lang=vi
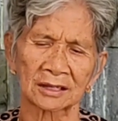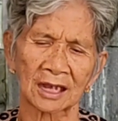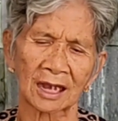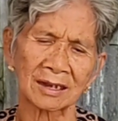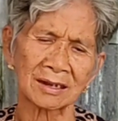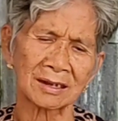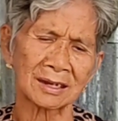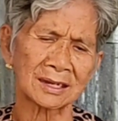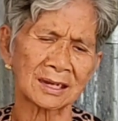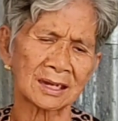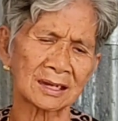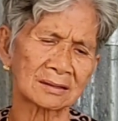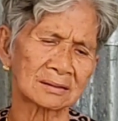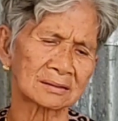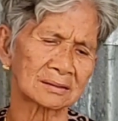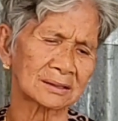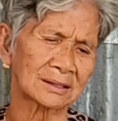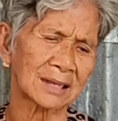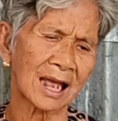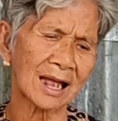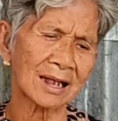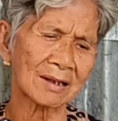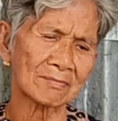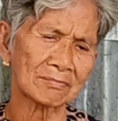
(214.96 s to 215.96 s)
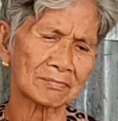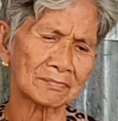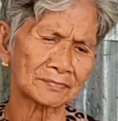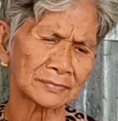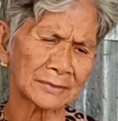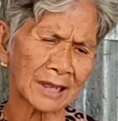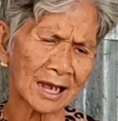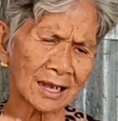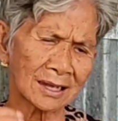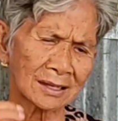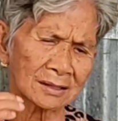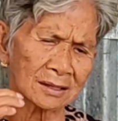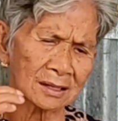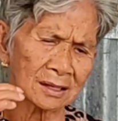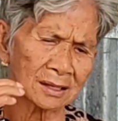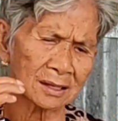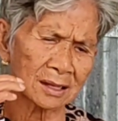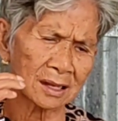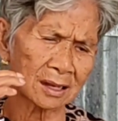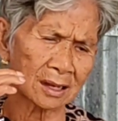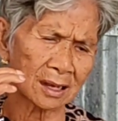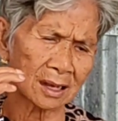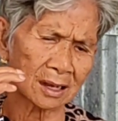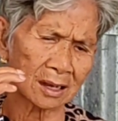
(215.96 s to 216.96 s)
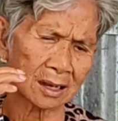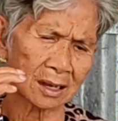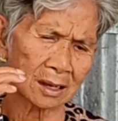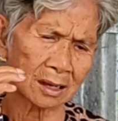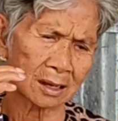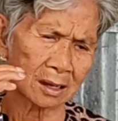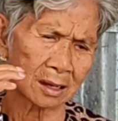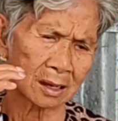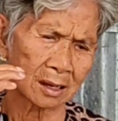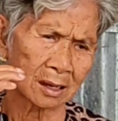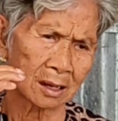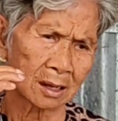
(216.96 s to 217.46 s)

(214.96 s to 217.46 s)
thầy tháng tháng ờ,